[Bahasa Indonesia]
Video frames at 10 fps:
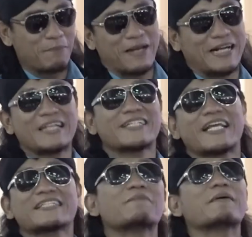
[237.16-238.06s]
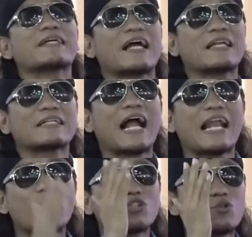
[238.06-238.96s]
Maka saya sampaikan,
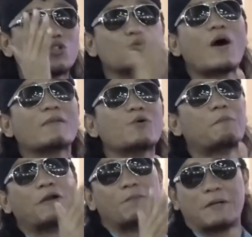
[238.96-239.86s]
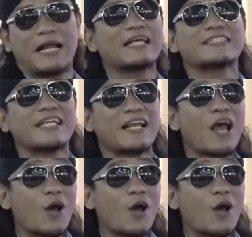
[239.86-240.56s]
kalau tujuanmu belum berhasil,